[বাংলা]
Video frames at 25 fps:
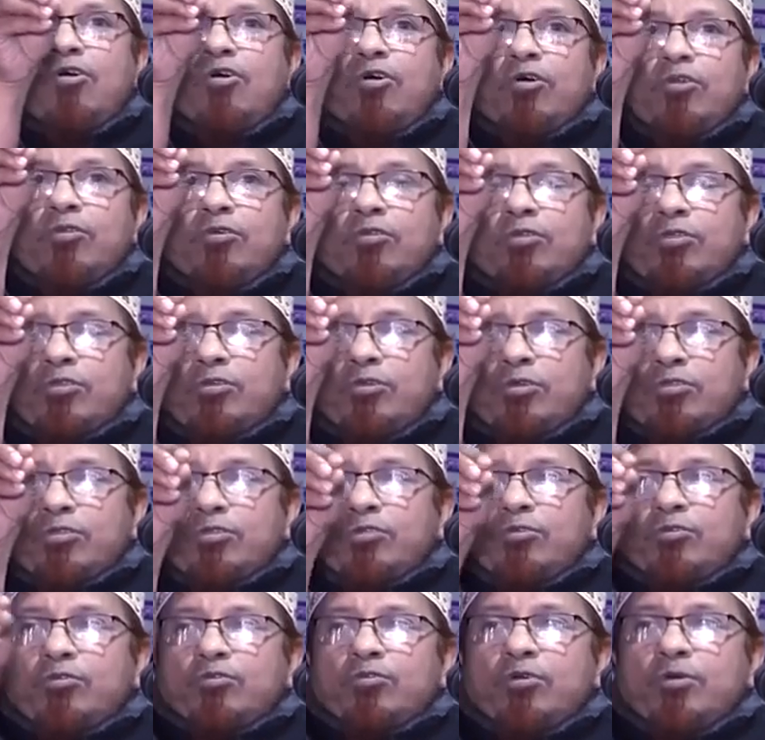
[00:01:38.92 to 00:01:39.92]
হলুদ
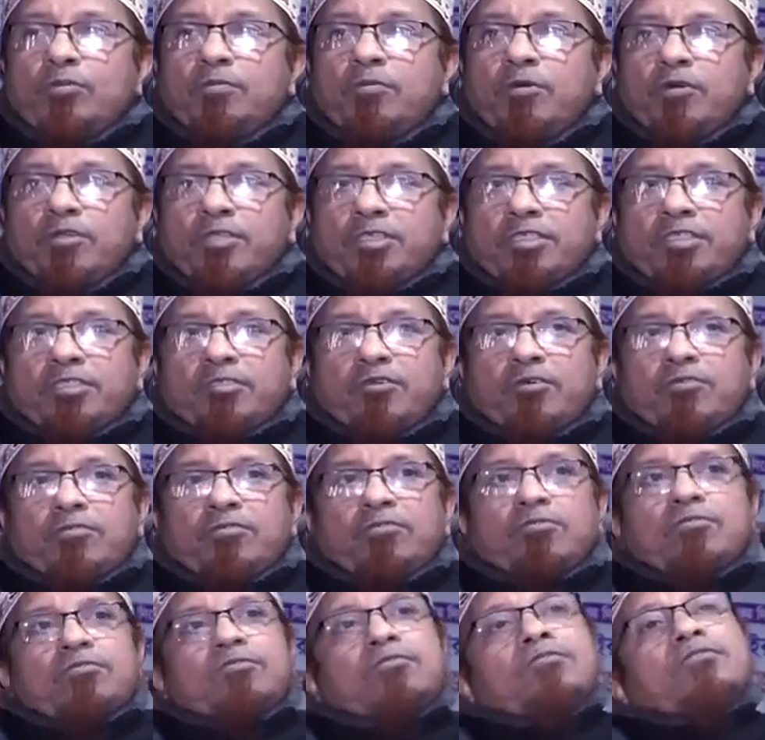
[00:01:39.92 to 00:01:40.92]
কতটুকু মরিচ
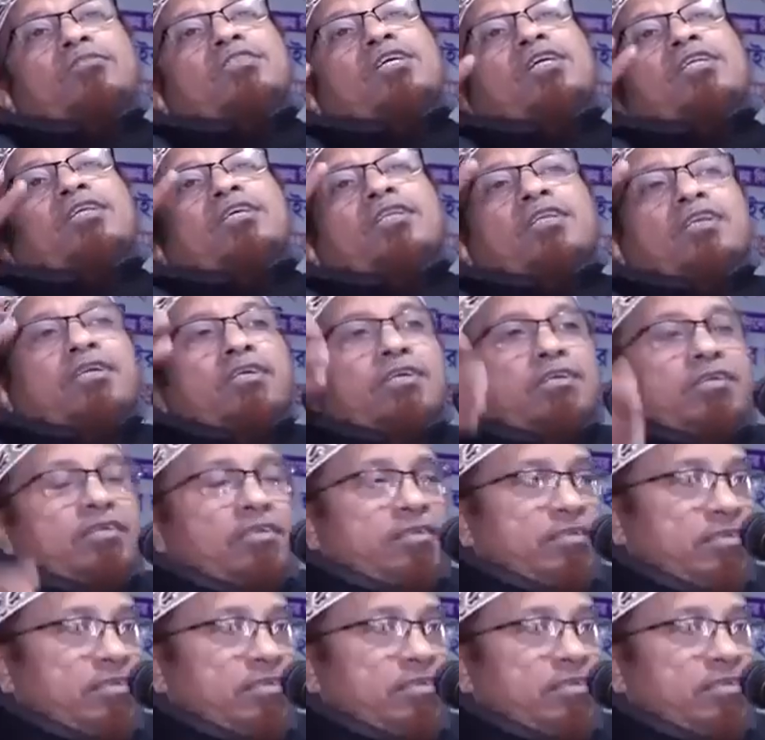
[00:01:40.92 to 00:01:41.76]
কতটুকু জানে না